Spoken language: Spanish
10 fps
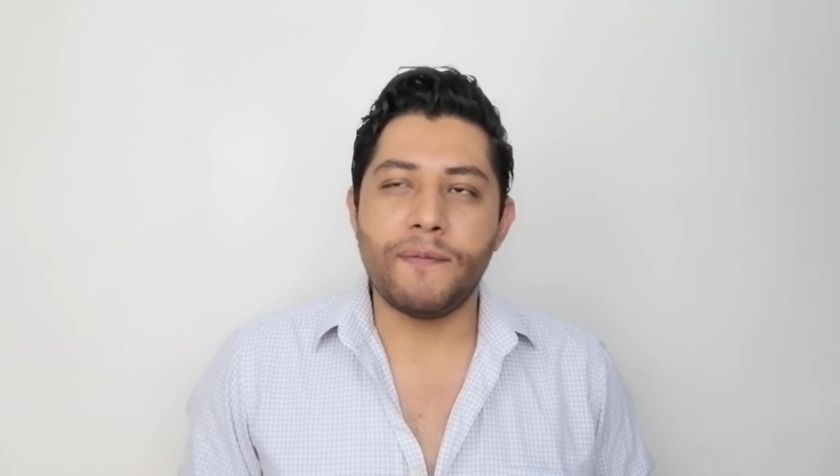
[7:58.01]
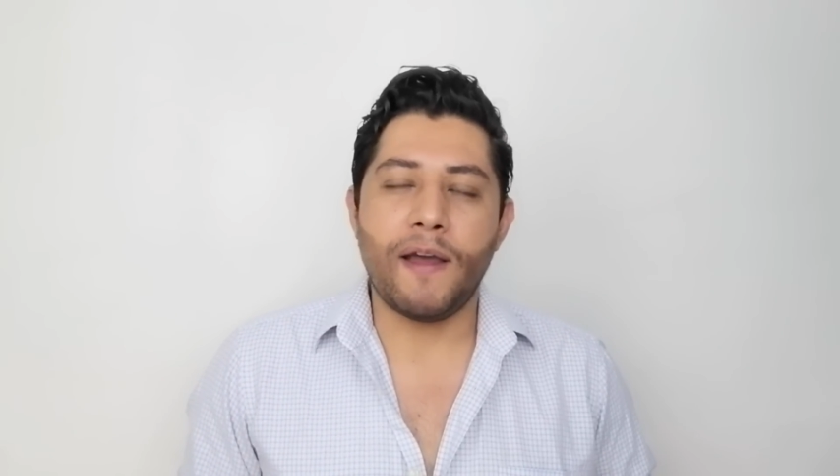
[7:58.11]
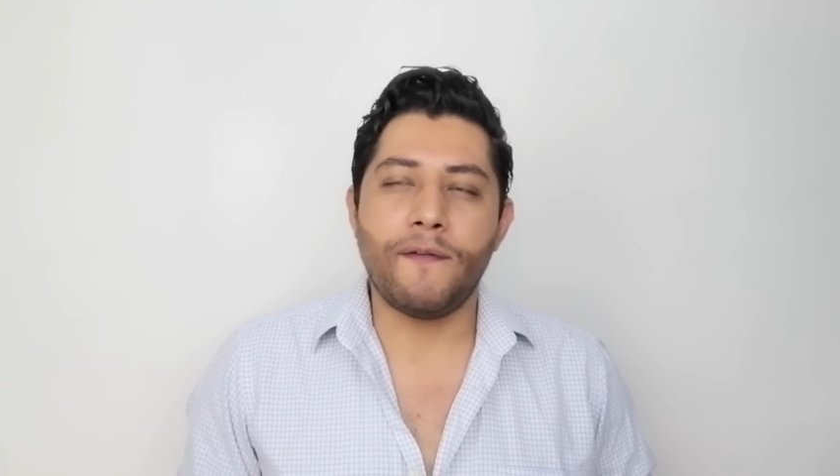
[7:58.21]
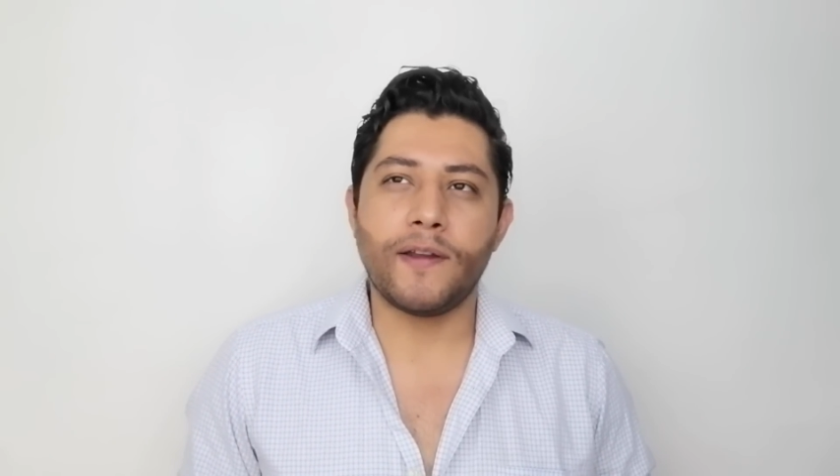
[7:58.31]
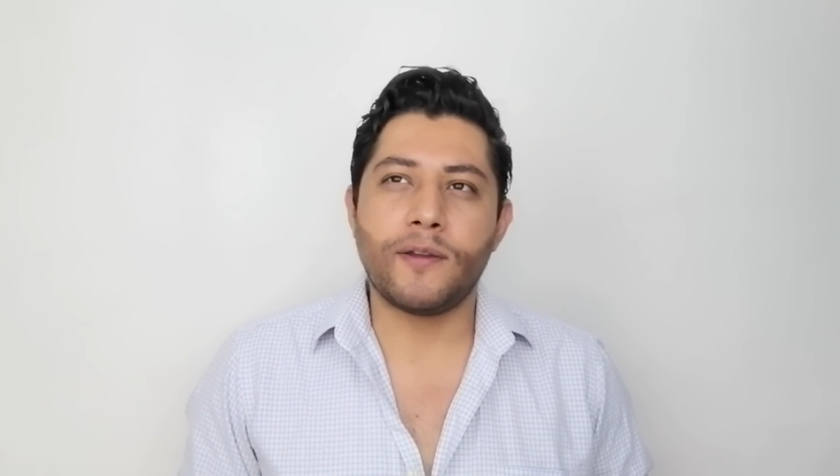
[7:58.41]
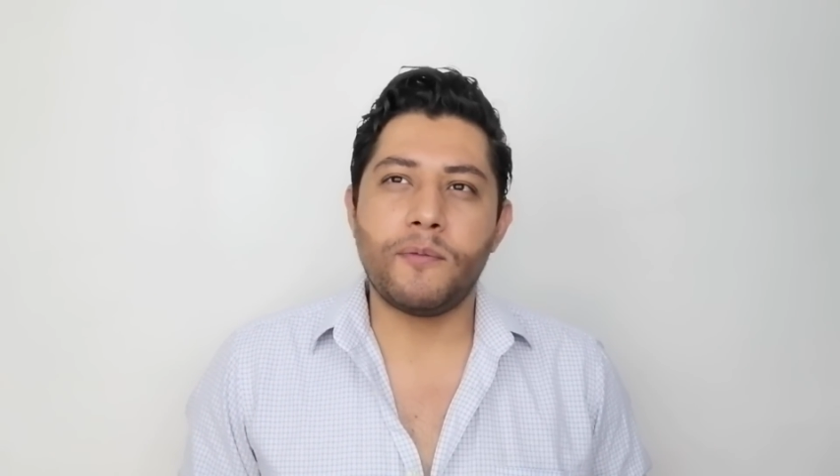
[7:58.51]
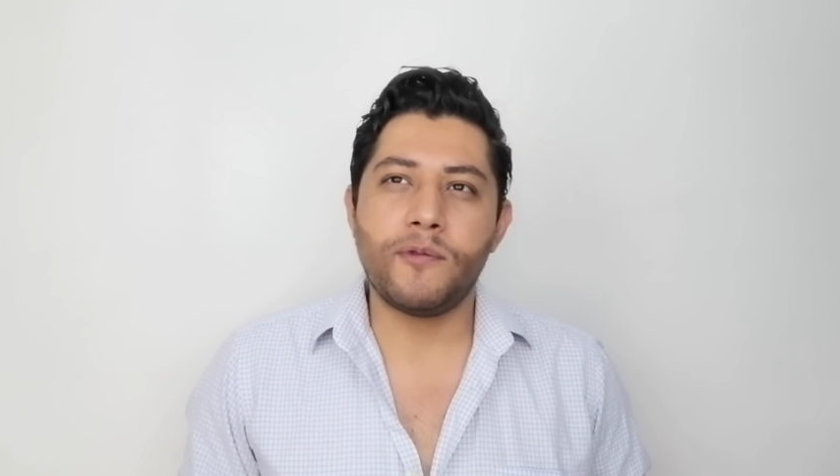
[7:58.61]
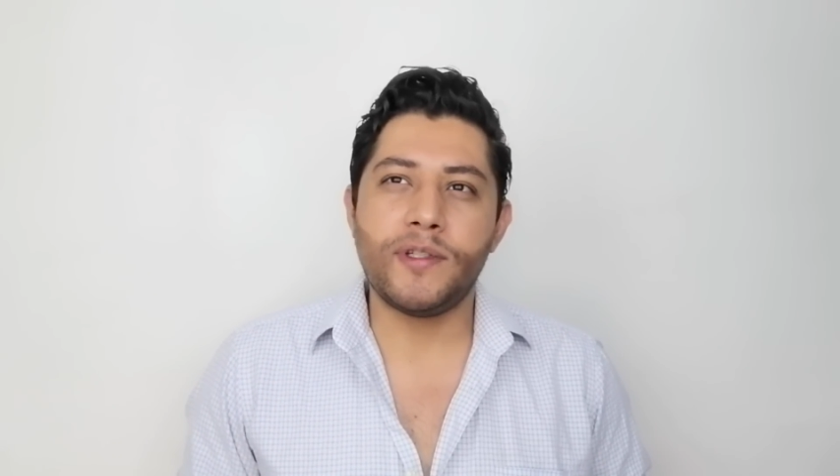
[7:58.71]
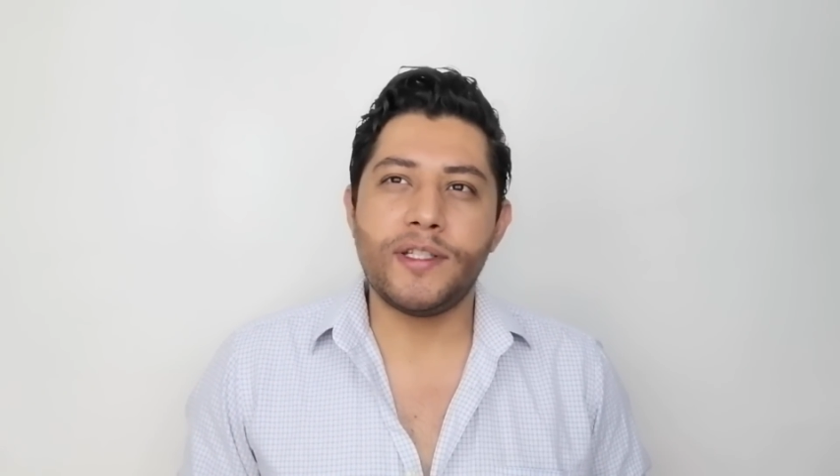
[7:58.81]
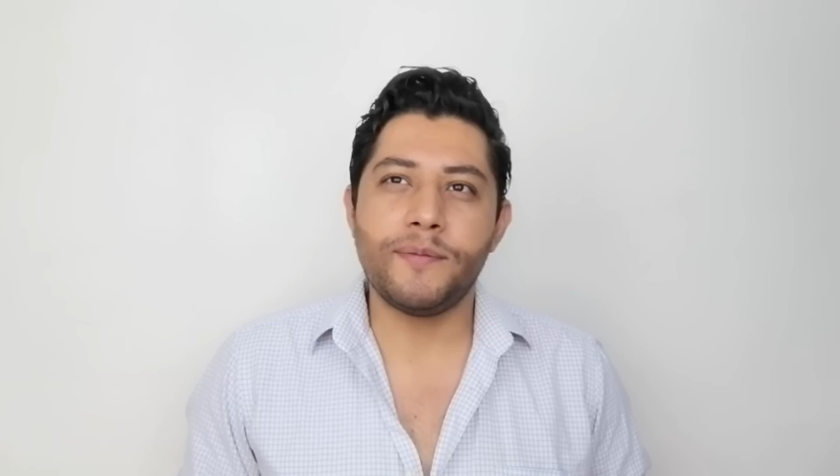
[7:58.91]
me afectó
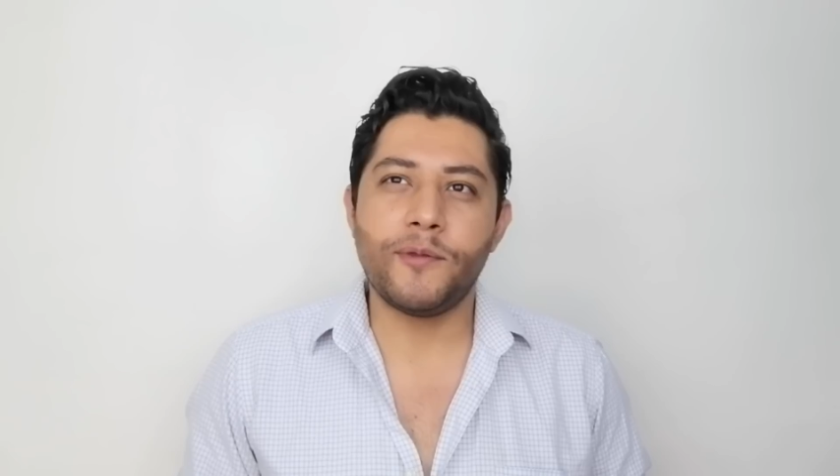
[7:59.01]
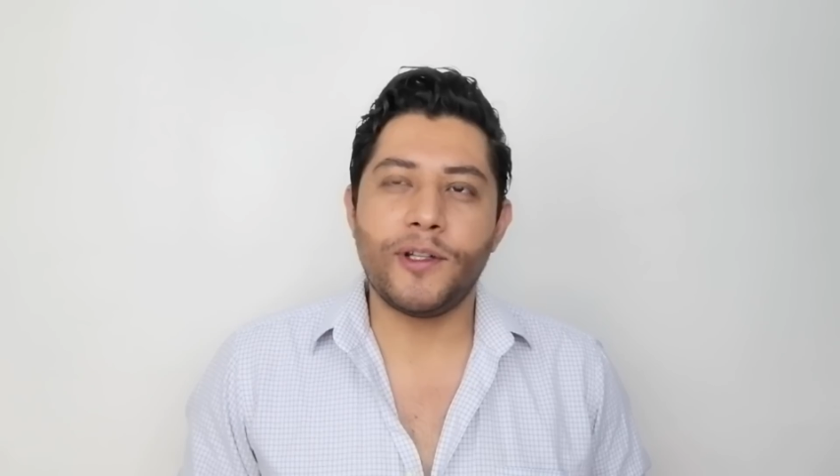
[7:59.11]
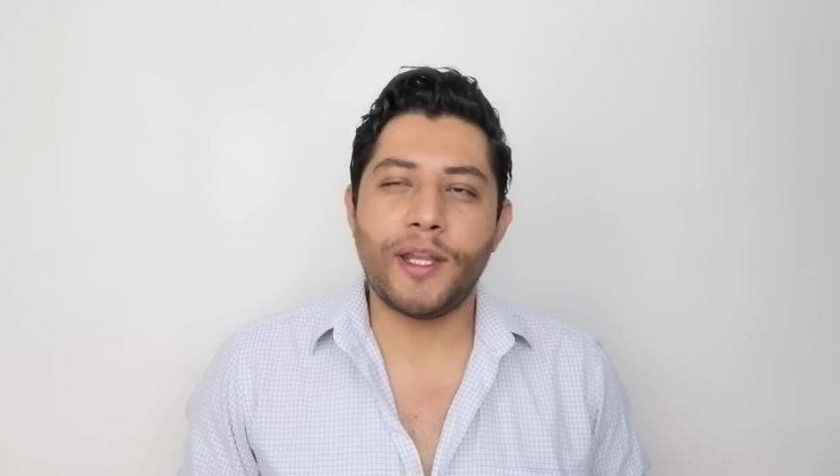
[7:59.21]
muchísimo el